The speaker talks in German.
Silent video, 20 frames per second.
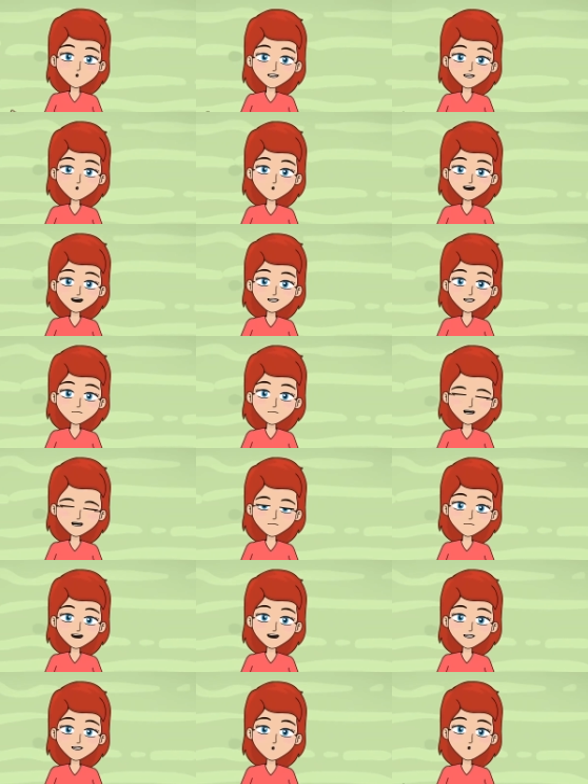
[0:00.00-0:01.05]
würde mich so
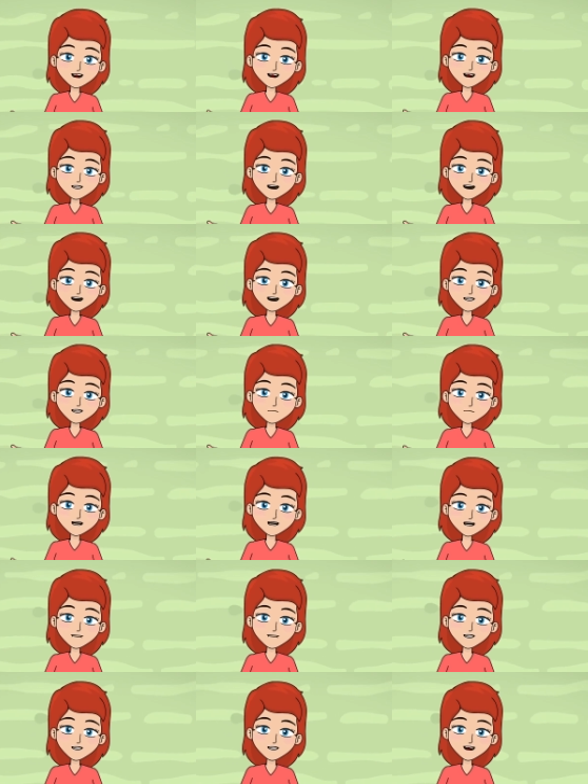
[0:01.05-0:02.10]
cool wirken lassen
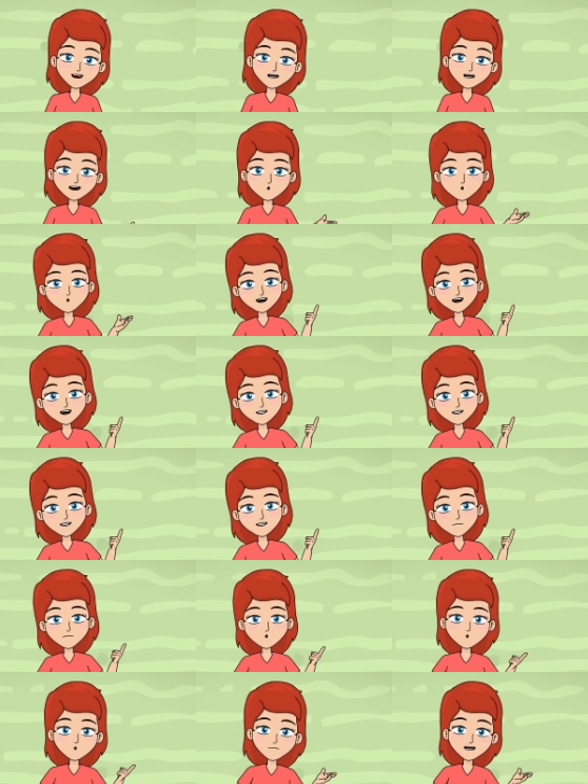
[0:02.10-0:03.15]
wie Beverly
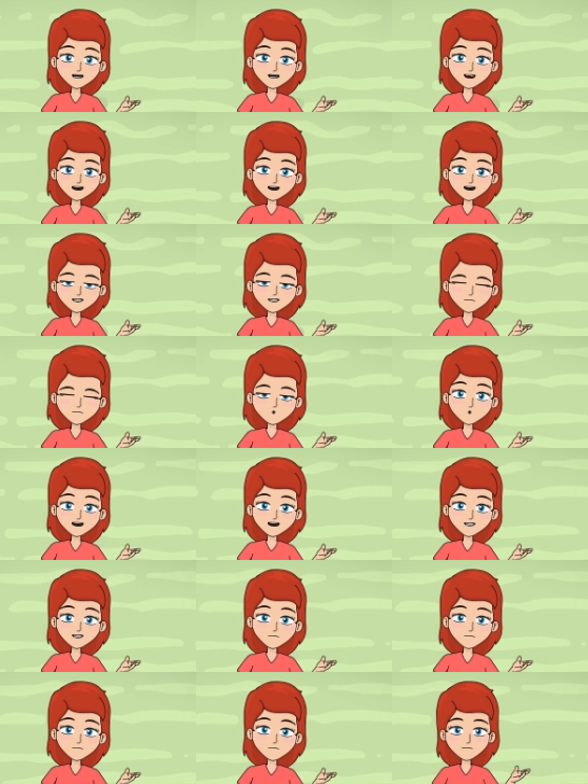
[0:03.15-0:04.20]
der Star unseres